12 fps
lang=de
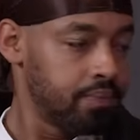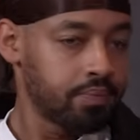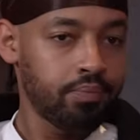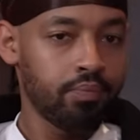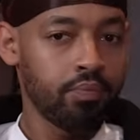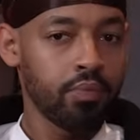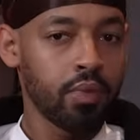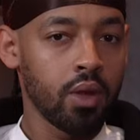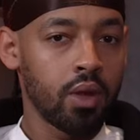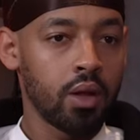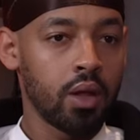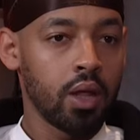Mhm.
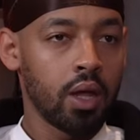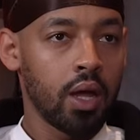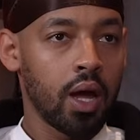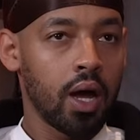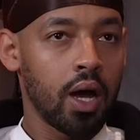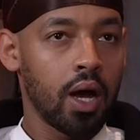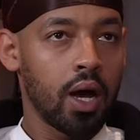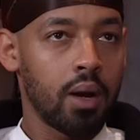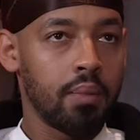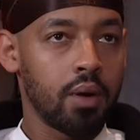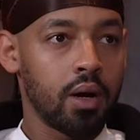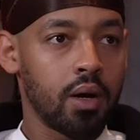
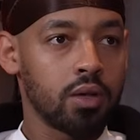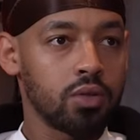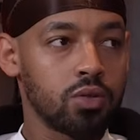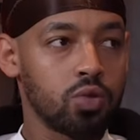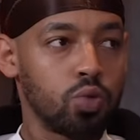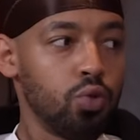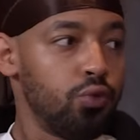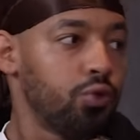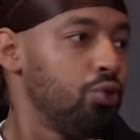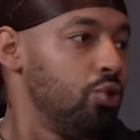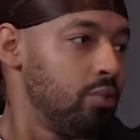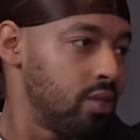Aber zu
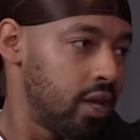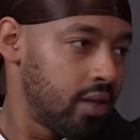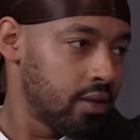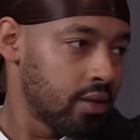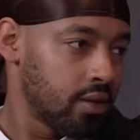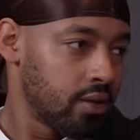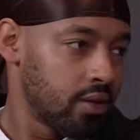früh im Set. Zu